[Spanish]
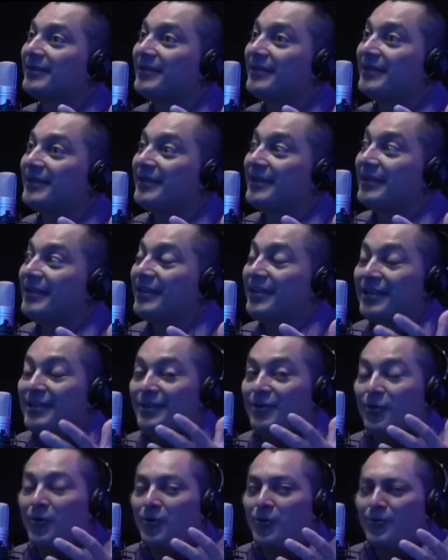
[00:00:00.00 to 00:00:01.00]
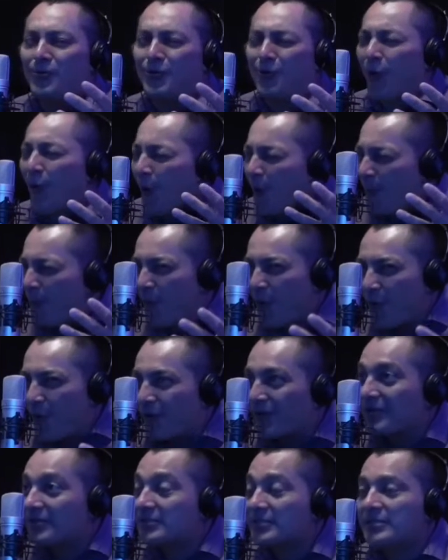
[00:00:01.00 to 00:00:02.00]
Sí. Y digo,
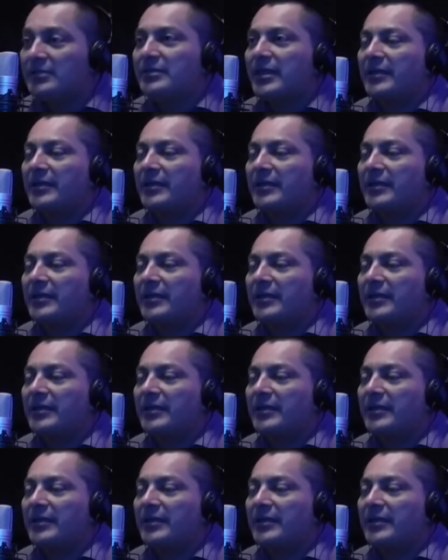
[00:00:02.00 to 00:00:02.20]
¿cómo?